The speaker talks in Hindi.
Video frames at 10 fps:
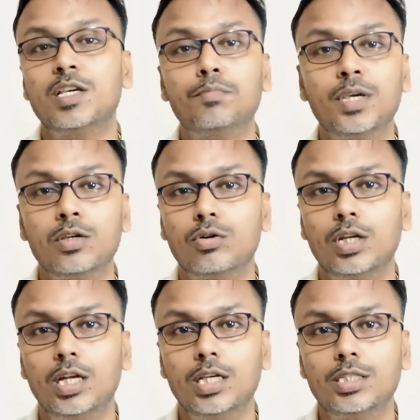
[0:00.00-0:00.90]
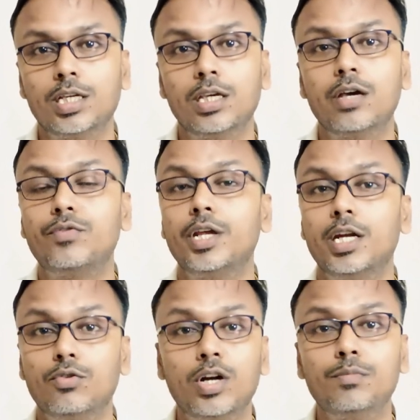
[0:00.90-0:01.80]
जिंगपिंग को ले लीजिए या फिर
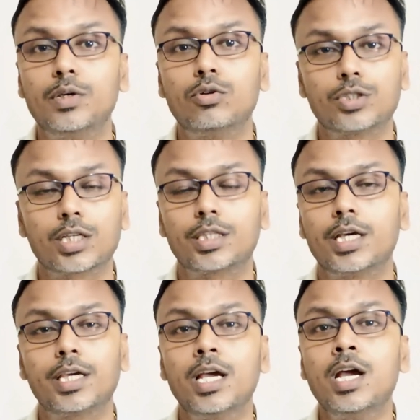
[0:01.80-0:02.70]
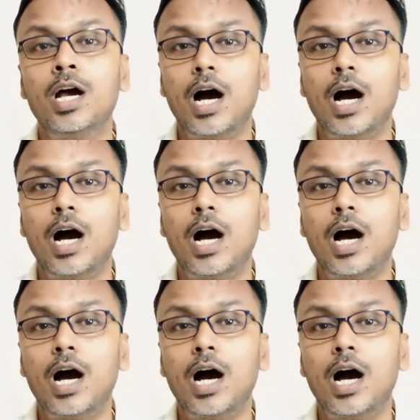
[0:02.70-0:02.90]
एडवान भी हो सकता है कि